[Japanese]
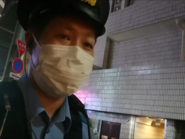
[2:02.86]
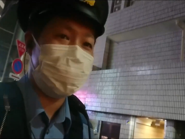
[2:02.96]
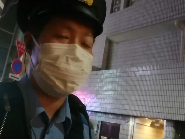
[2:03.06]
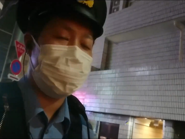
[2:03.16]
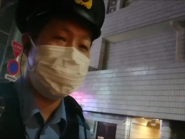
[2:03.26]
ない
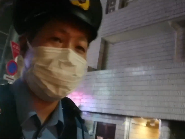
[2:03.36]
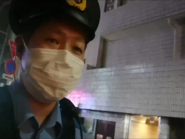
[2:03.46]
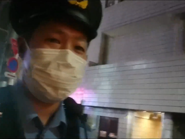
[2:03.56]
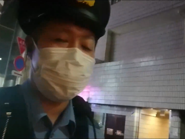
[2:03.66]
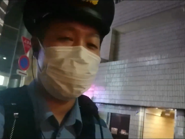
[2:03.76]
です嫌で
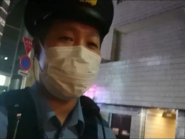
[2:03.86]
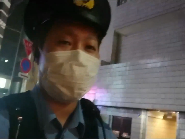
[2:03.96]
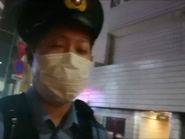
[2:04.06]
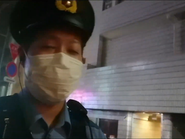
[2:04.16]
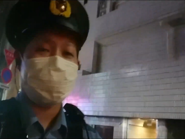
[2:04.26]
すあなた
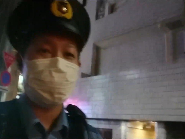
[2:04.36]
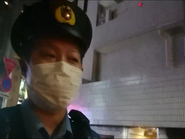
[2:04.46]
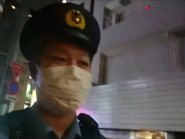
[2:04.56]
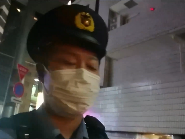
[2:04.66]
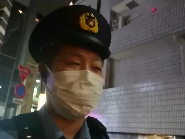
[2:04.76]
が嫌
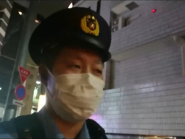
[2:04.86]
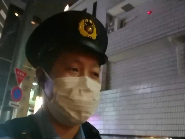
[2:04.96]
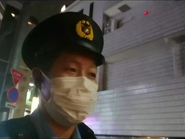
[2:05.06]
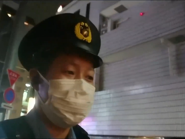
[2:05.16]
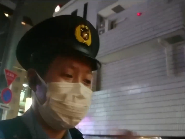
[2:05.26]
なことをし
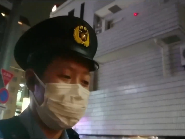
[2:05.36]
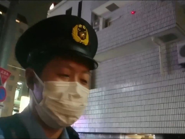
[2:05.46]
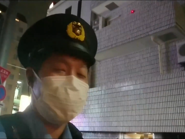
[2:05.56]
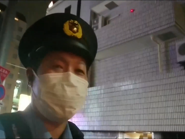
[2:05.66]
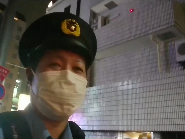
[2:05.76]
てるっていう
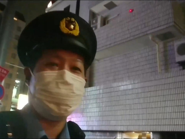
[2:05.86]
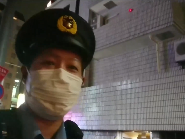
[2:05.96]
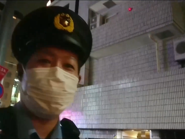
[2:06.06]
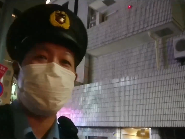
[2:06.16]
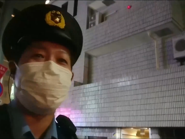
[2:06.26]
だけの
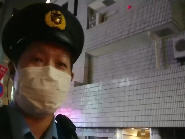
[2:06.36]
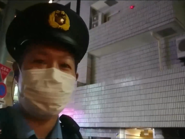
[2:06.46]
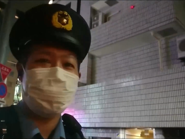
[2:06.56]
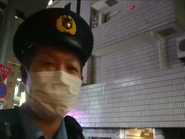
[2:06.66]
話でいやそ